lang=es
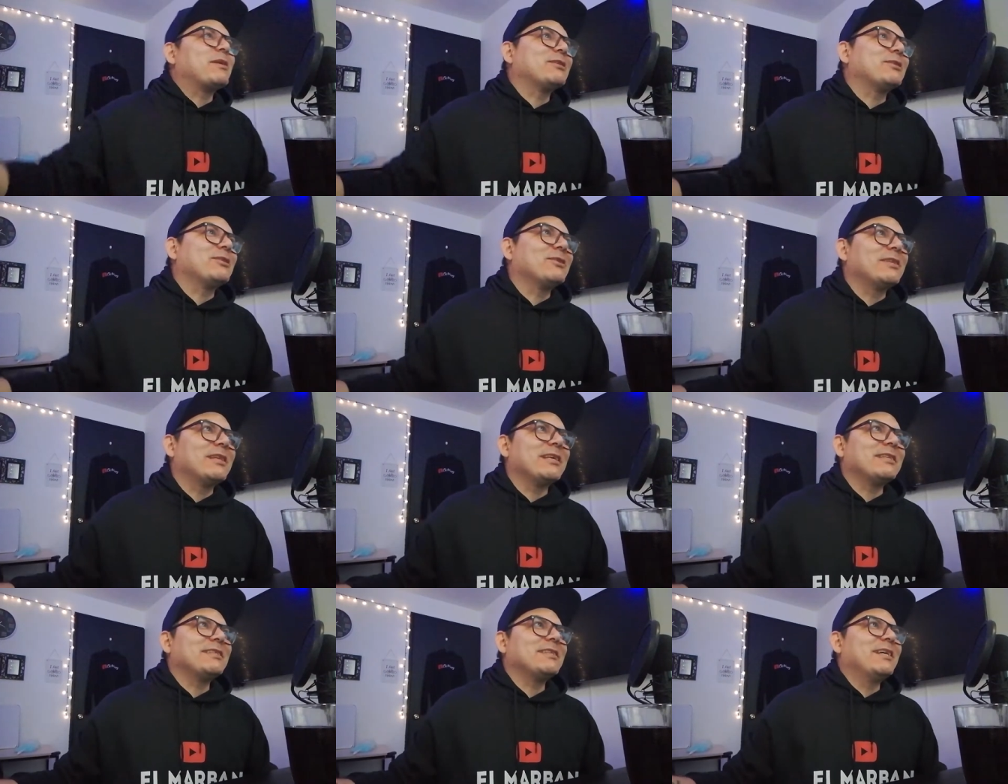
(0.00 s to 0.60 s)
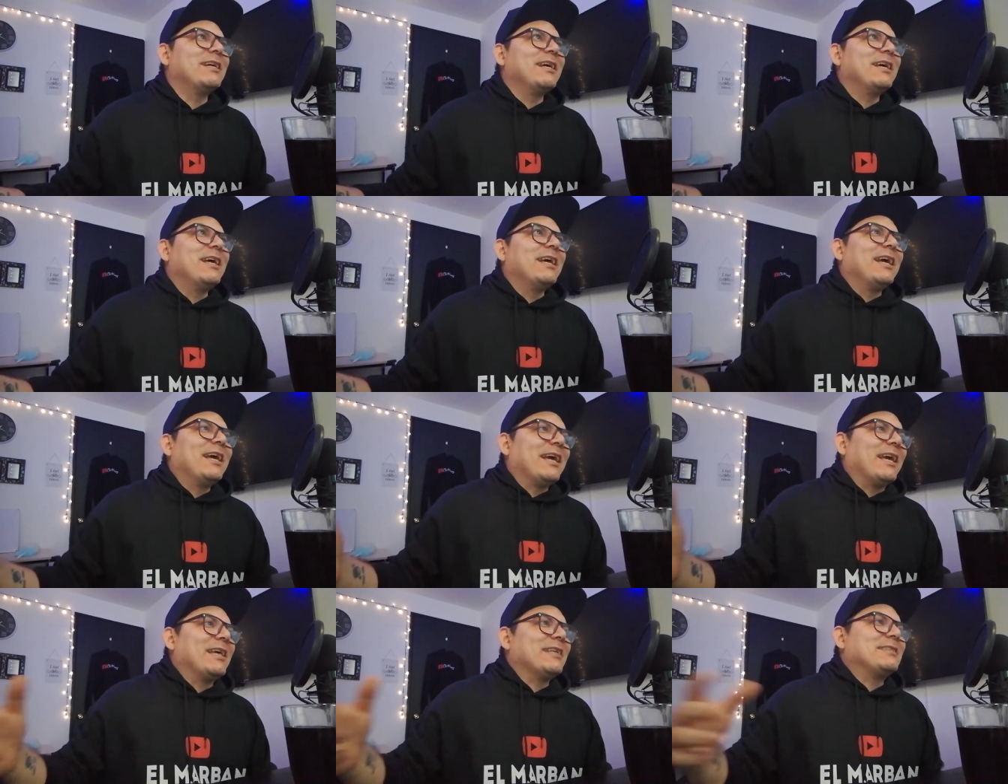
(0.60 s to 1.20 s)
personas
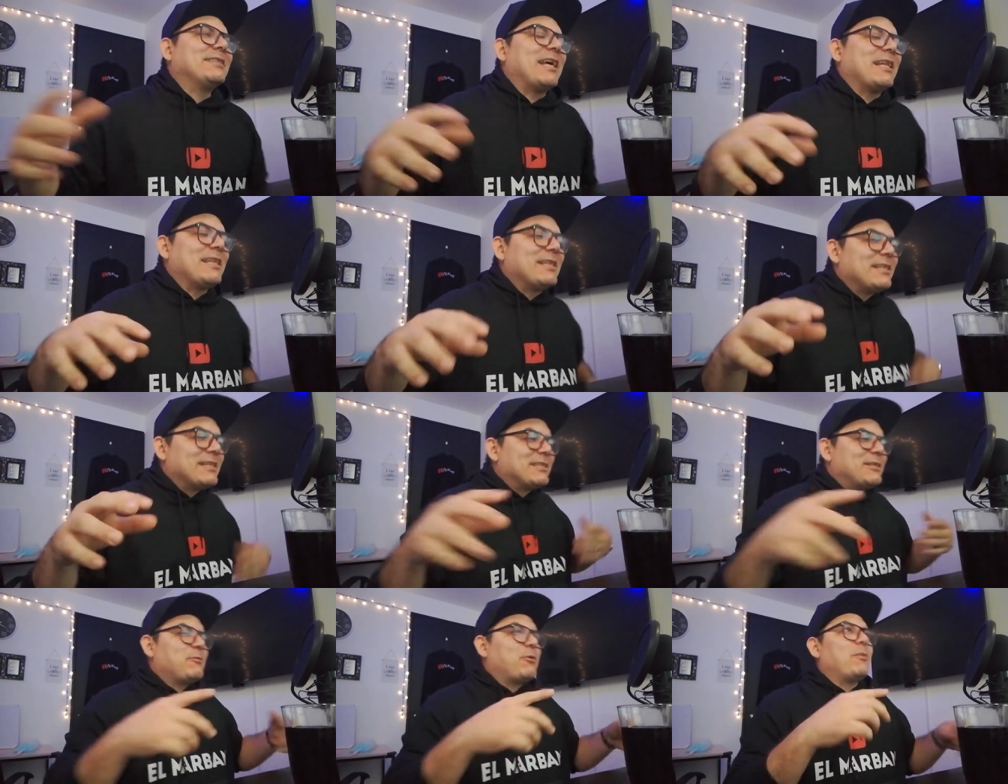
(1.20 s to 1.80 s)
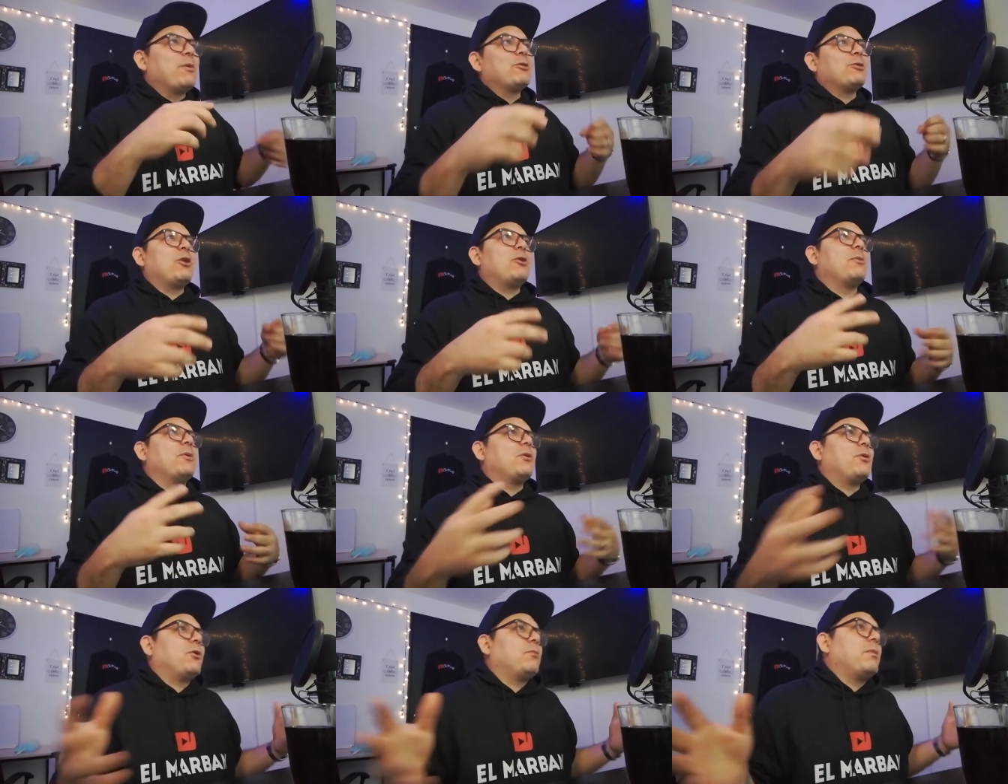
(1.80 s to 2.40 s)
que están en ese momento a lo
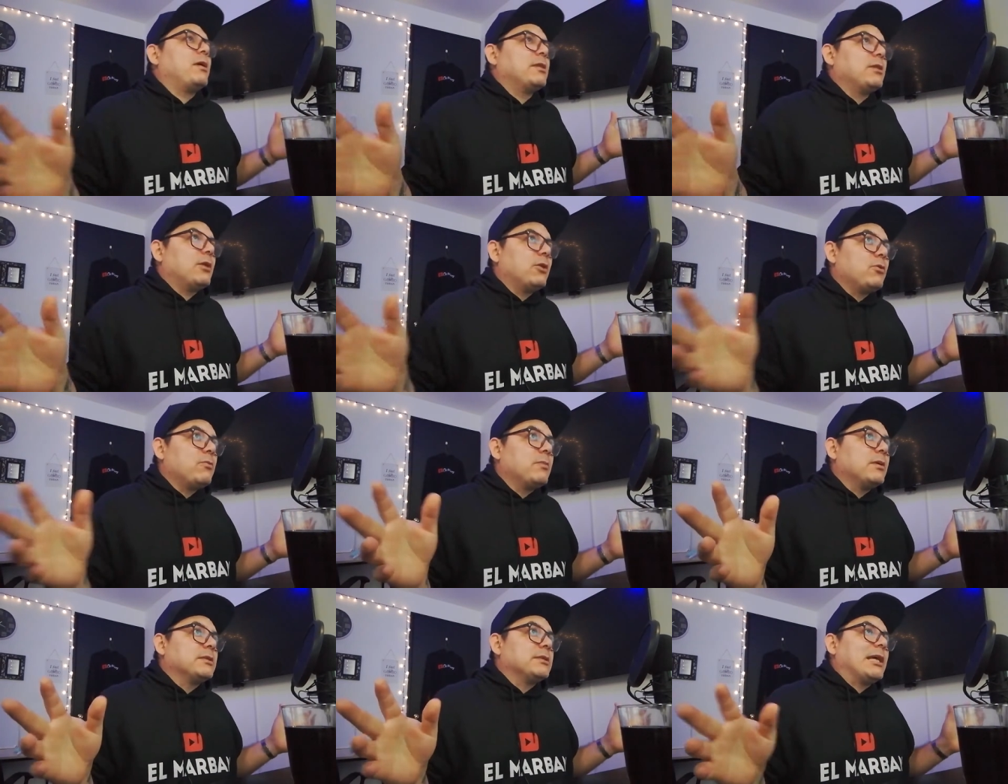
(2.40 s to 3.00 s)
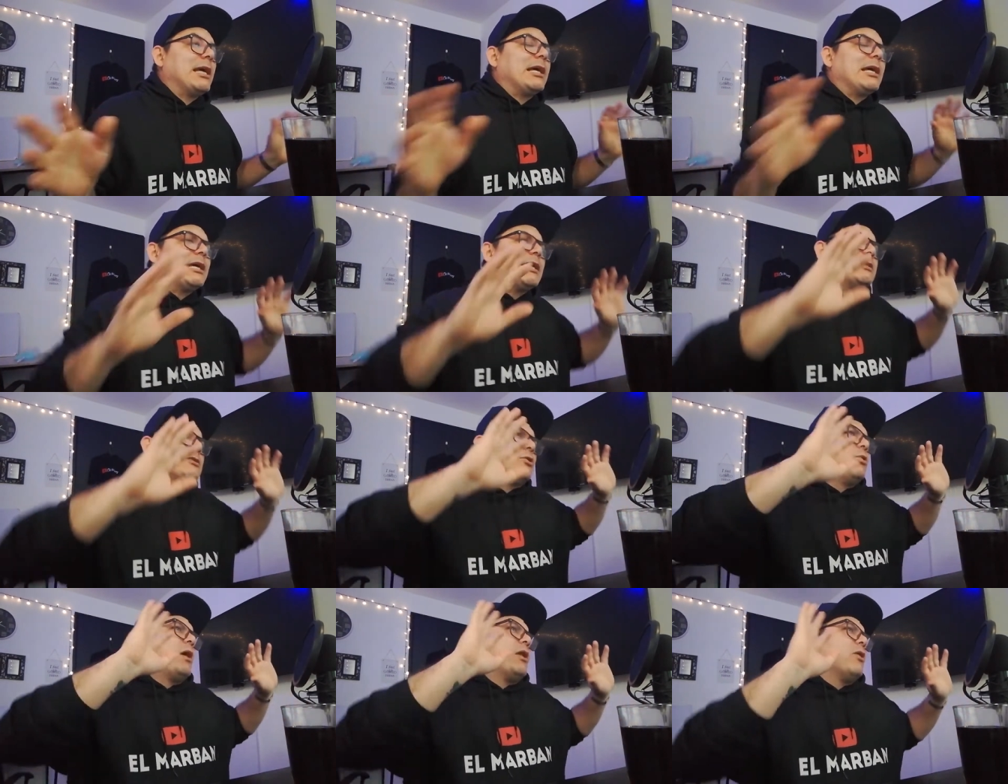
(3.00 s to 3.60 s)
mejor mandando
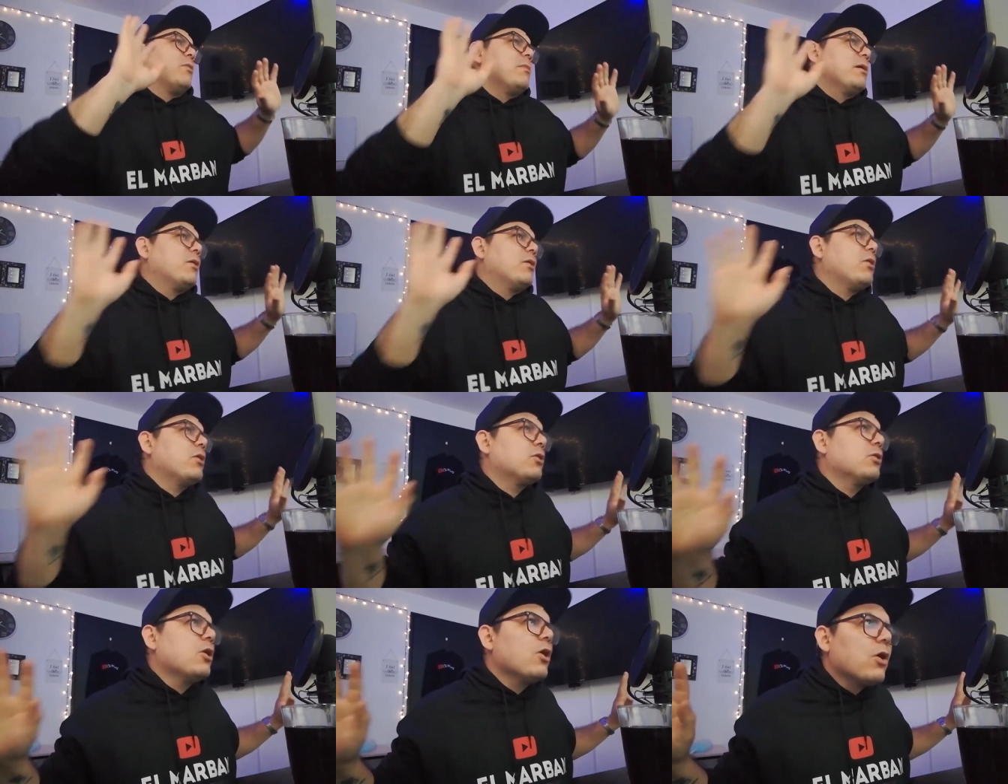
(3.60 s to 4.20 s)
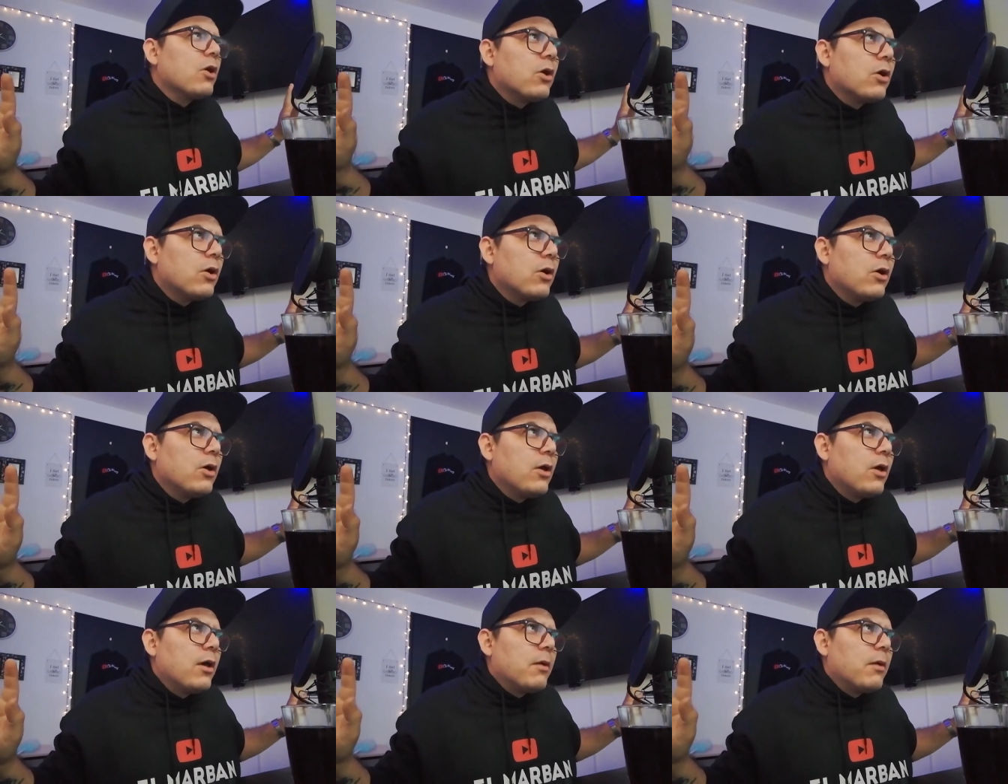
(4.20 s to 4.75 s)
mensajes o a lo mejor no,